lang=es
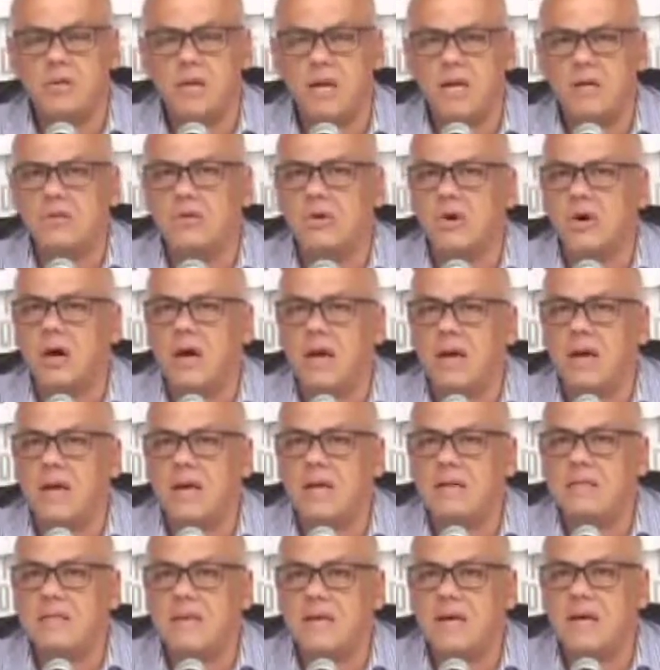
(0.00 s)
por
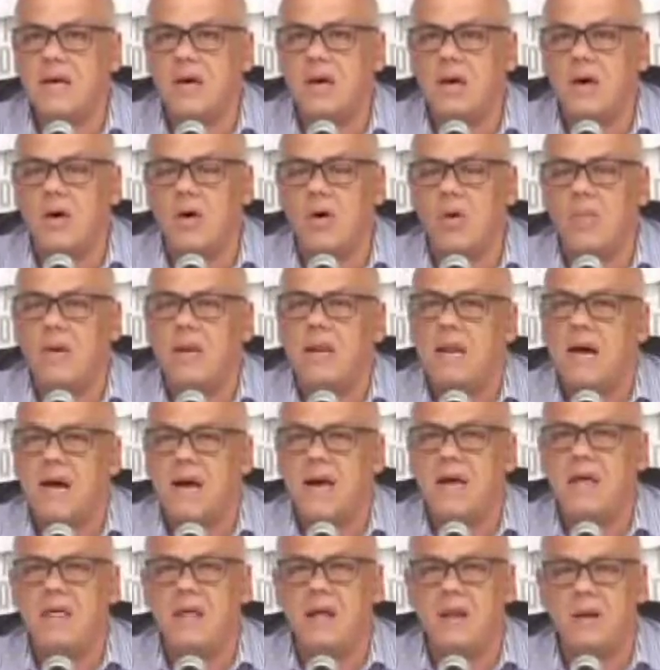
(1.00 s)
cierto, en ese
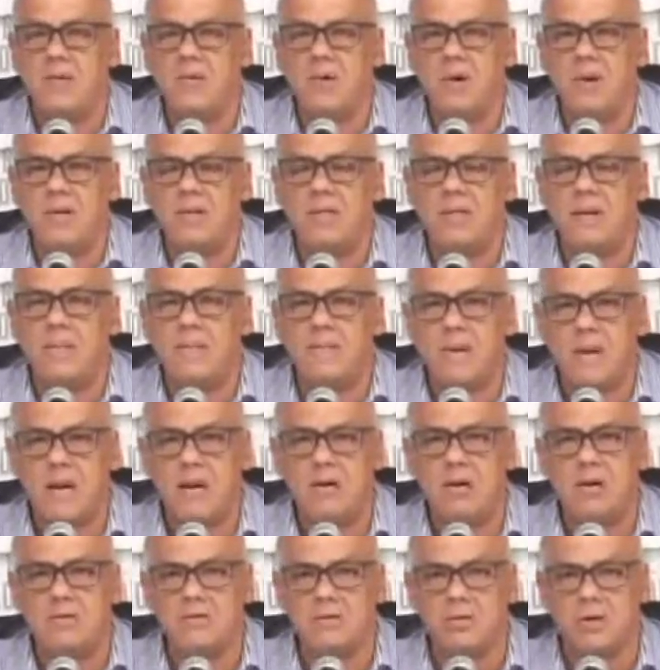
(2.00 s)
homenaje del jueves
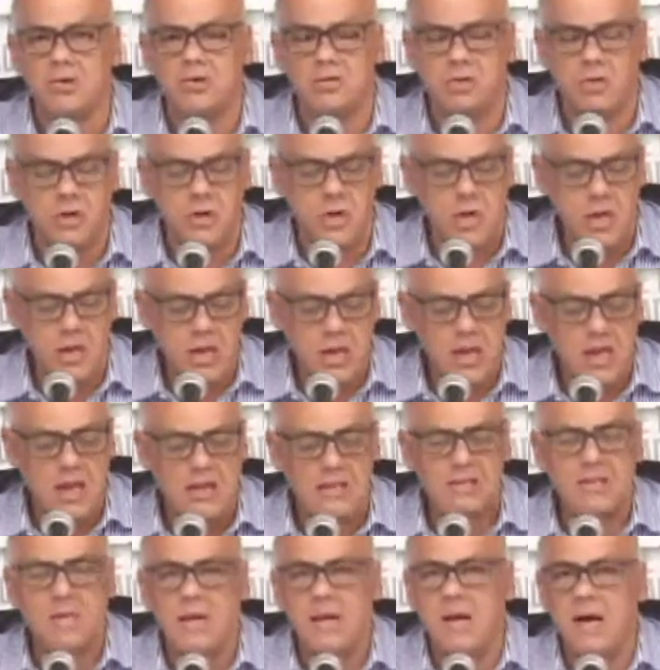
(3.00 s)
temprano a las 8
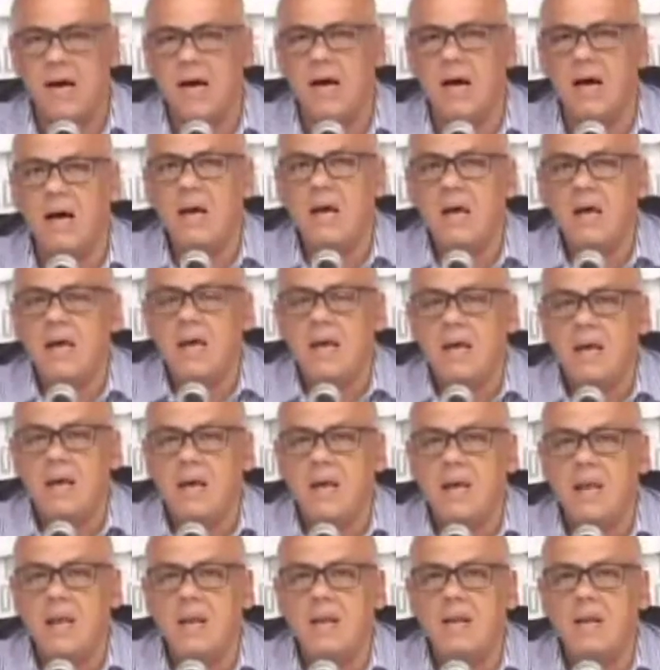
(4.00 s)
estará
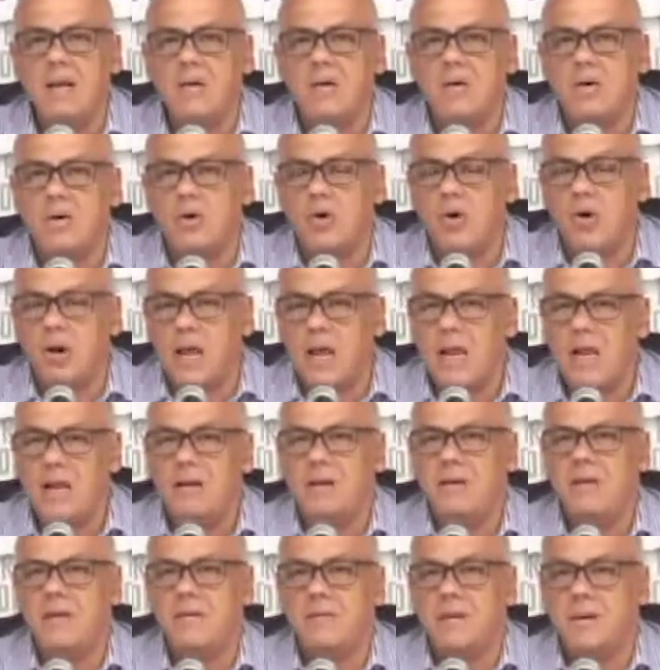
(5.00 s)
el
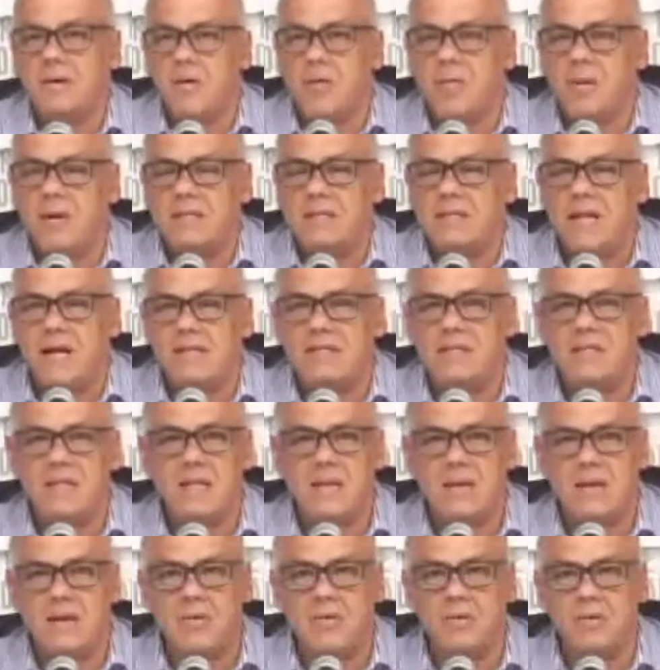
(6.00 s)
coronel,
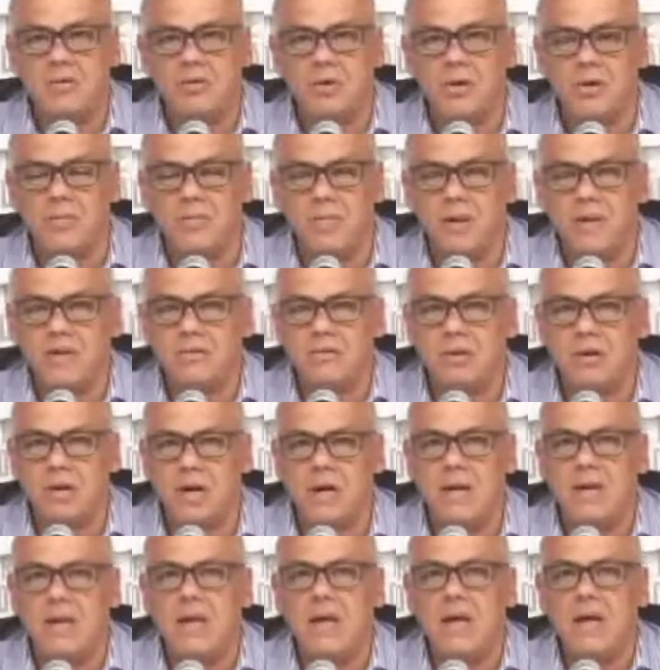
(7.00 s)
comandante de la Revolución
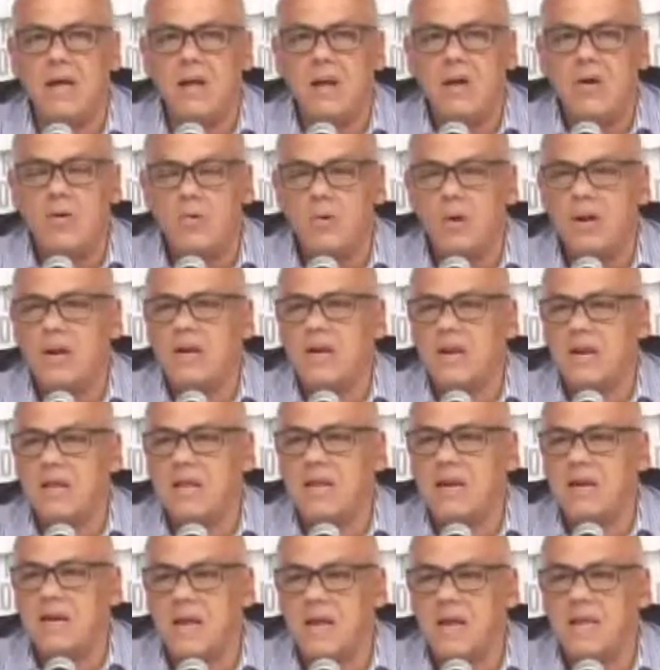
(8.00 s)
Venezolana,
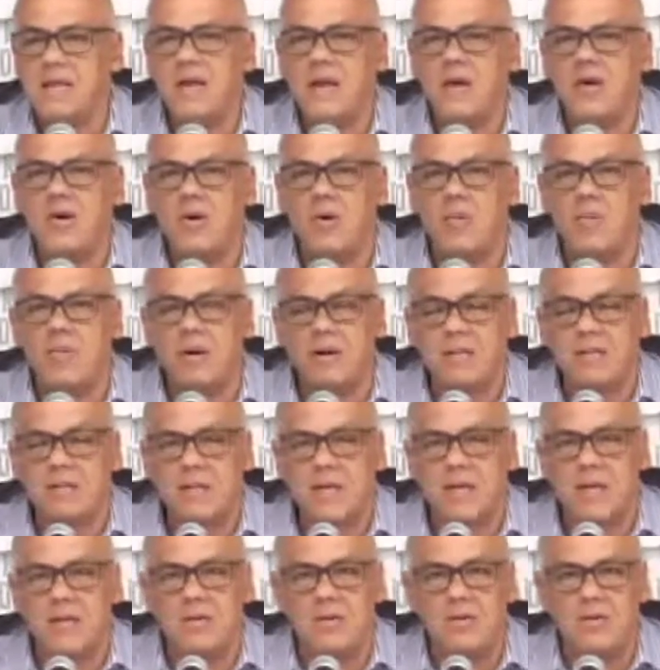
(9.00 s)
Luis Reyes Reyes,
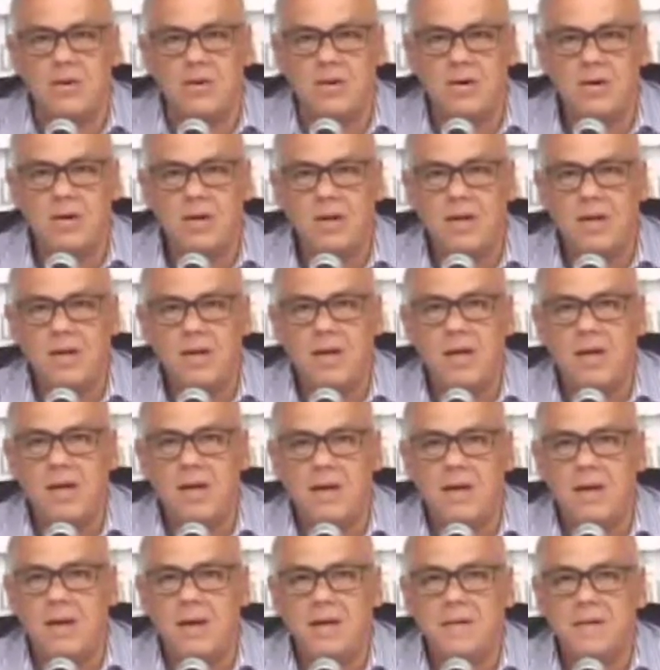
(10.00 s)
compartiendo
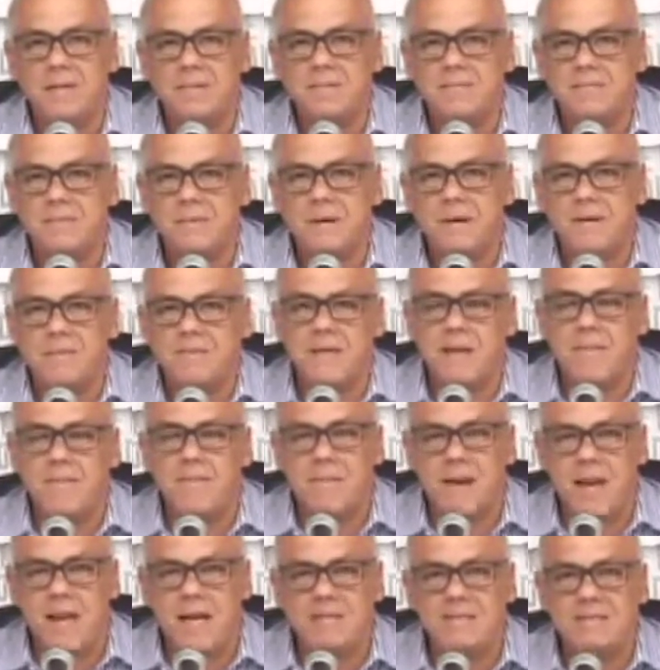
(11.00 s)
eh,
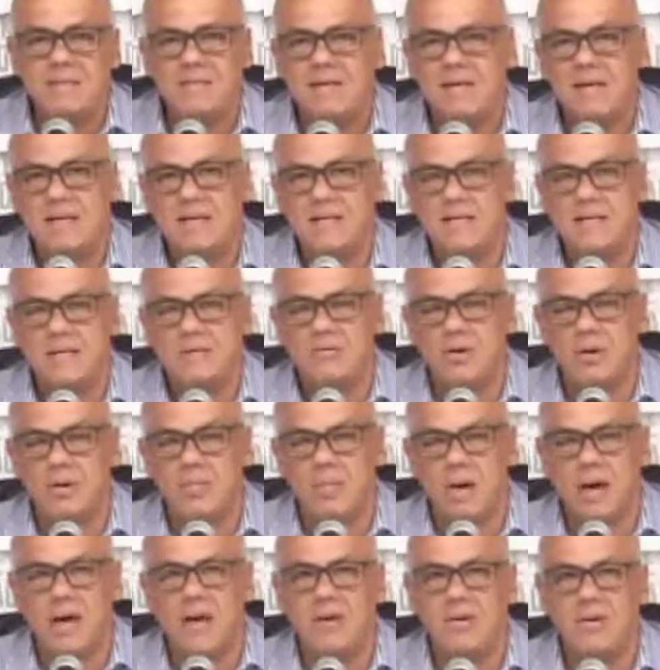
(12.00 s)
semblanza
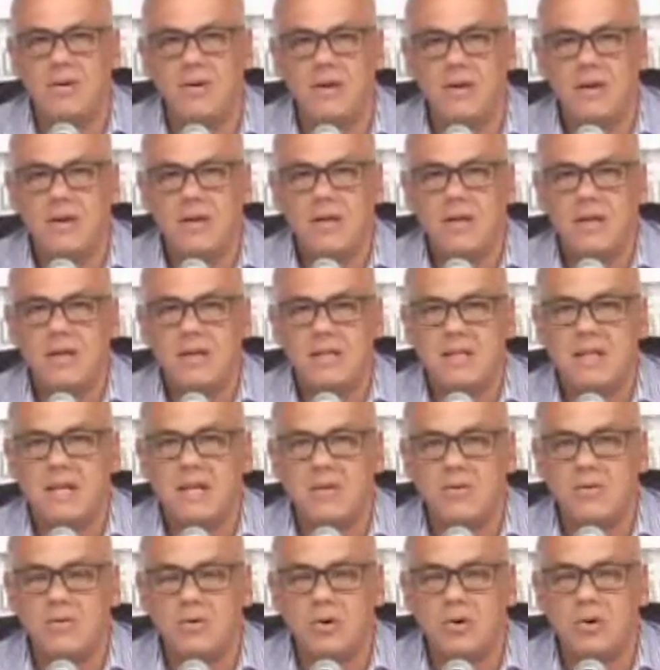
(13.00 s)
de su hermano,
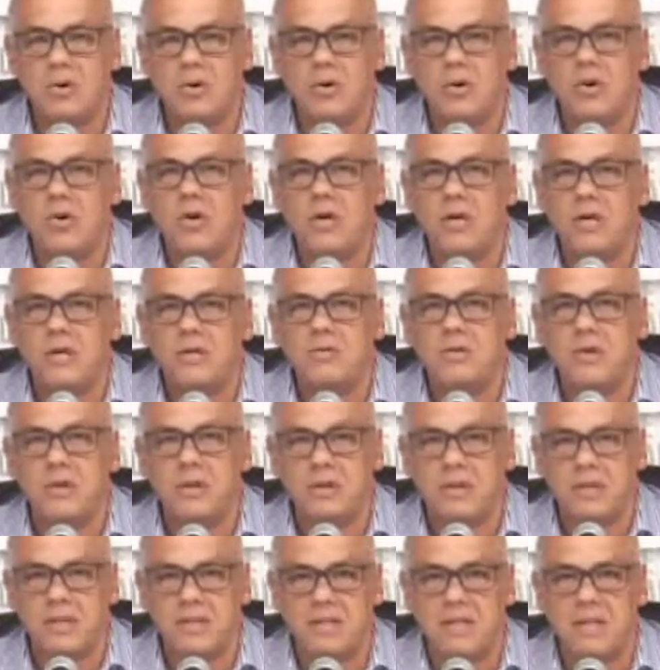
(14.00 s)
que tanto lo
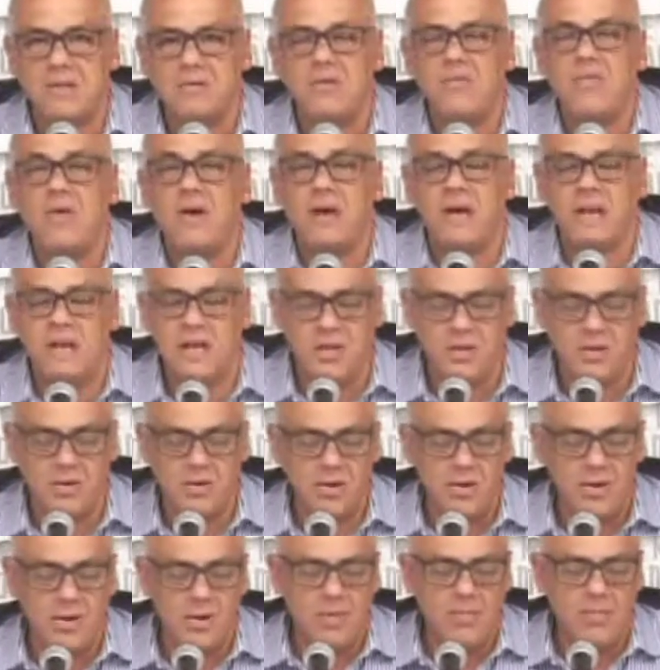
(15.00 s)
quiso y que tanto fue
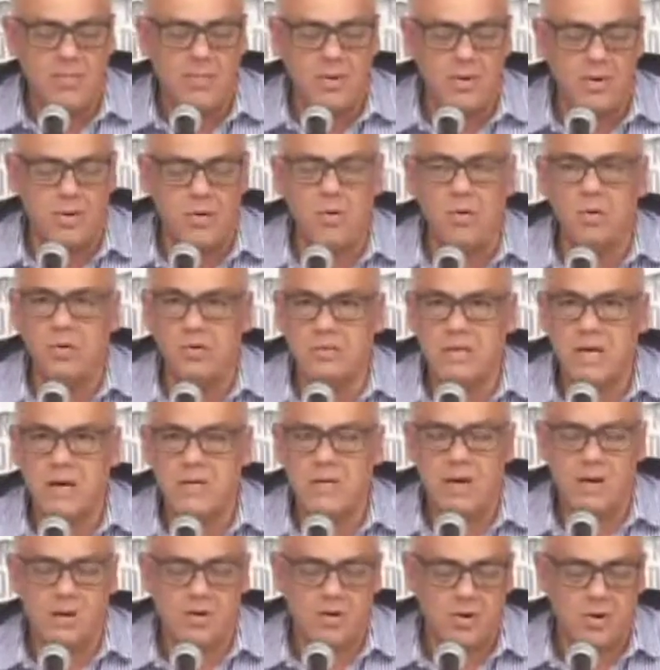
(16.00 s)
querido por
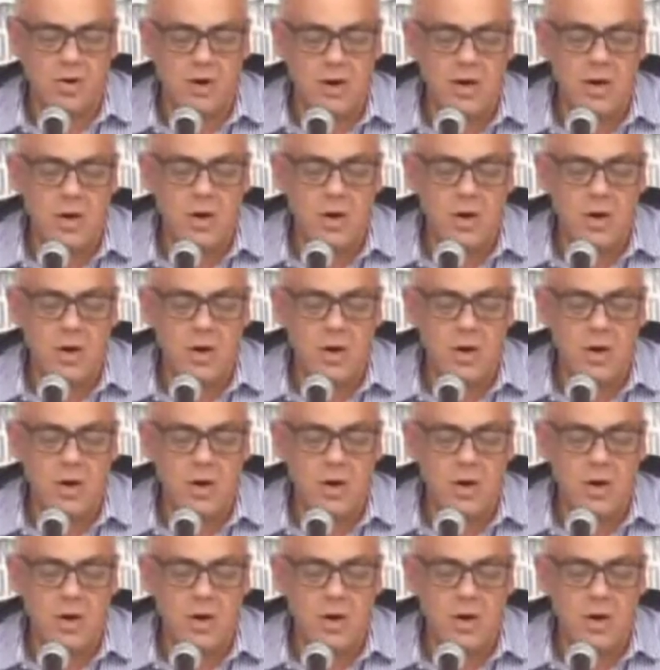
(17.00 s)
Hugo Chávez, el